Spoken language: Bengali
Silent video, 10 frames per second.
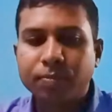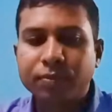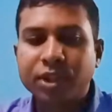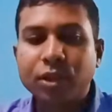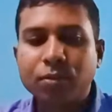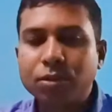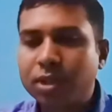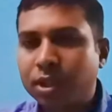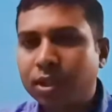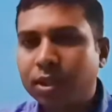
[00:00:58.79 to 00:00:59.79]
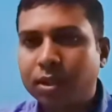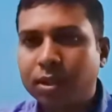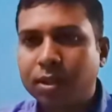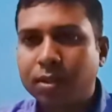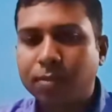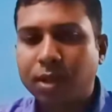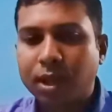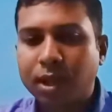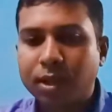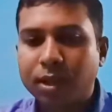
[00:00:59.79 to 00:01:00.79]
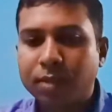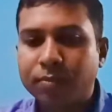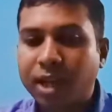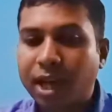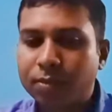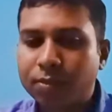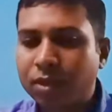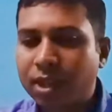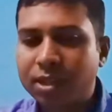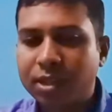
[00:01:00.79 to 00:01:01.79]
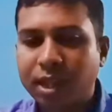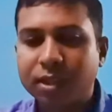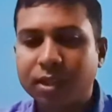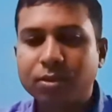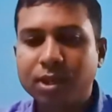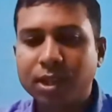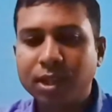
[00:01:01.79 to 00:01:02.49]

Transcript: তৃণভোজী বা হার্বিভোরাস আরেকটি হচ্ছে